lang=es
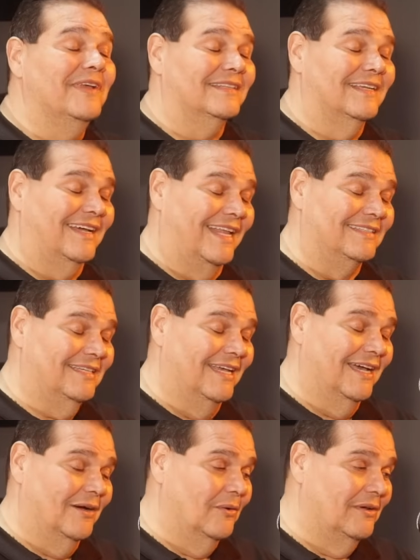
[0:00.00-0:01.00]
Fíjate, gracias,
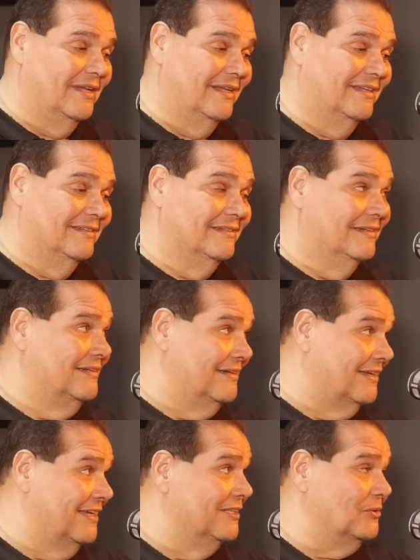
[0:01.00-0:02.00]
Oli.
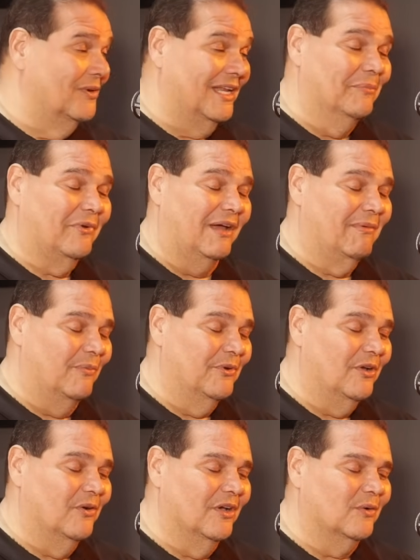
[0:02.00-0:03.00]
En tu gran programa, muy
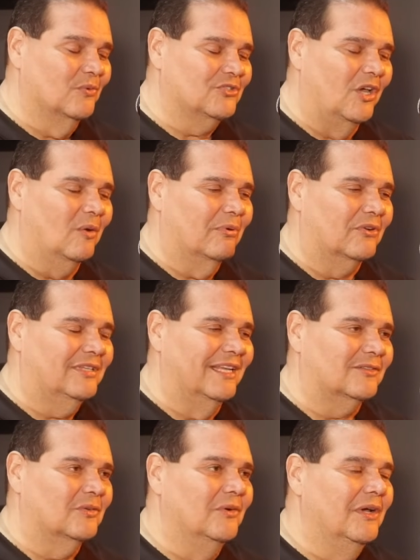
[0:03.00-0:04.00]
escuchado, por
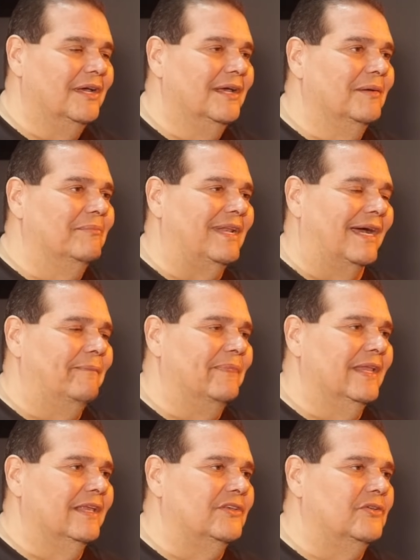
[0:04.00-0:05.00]
cierto. Mira,
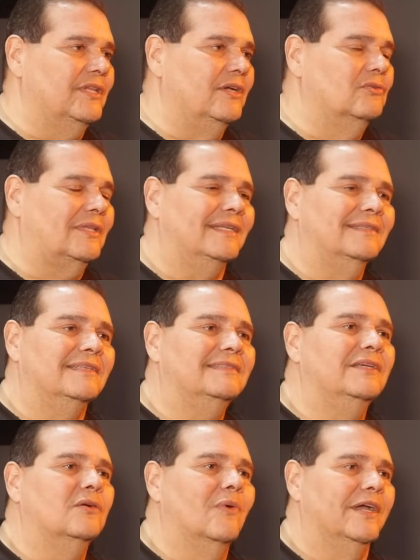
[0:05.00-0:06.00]
yo tengo
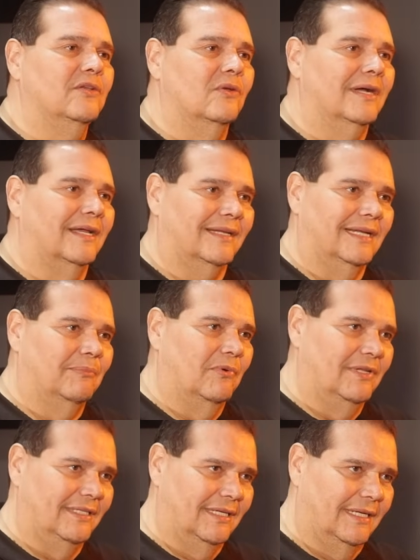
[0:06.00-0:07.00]
35 años de carrera
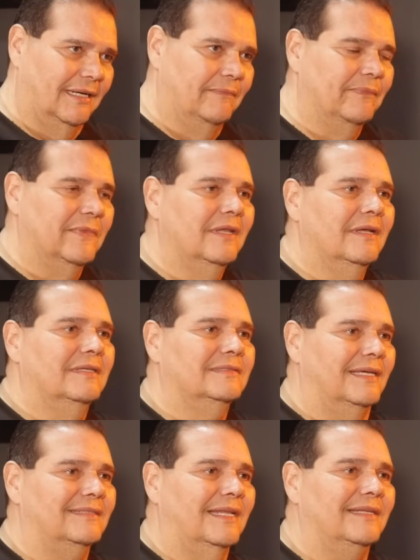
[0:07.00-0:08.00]
política.
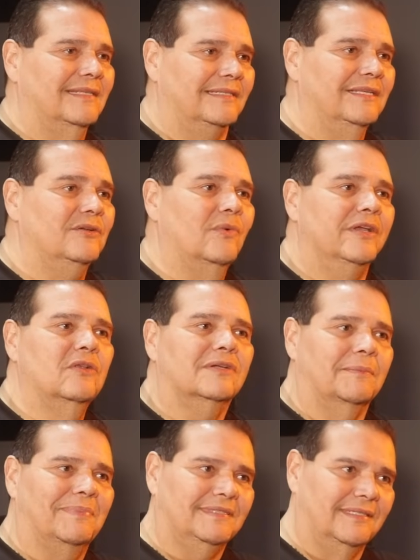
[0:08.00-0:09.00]
Ser 35 años
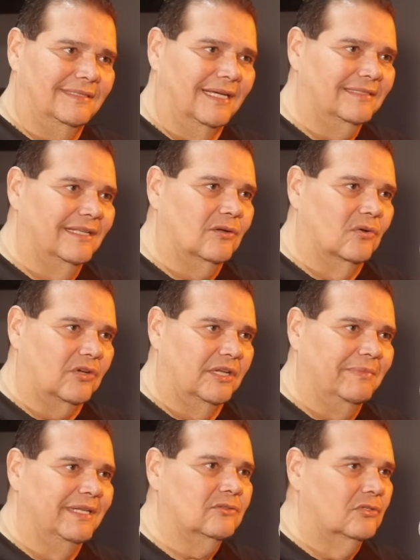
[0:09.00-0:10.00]
representante del
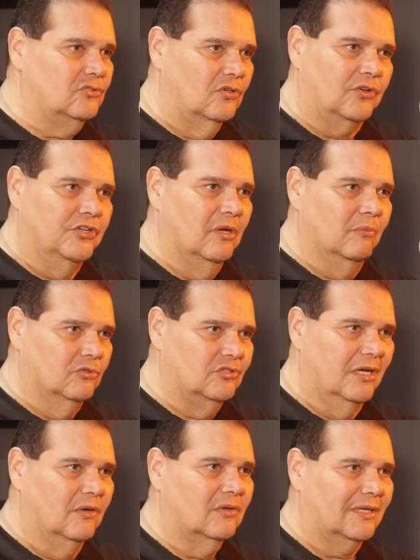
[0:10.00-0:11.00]
corregimiento del Chorrillo,
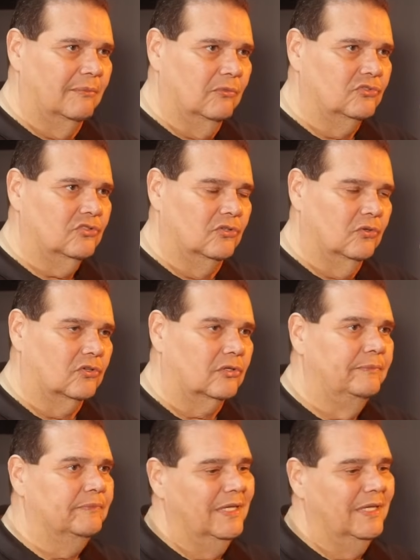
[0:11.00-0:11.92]
mucha honra, mucho honor.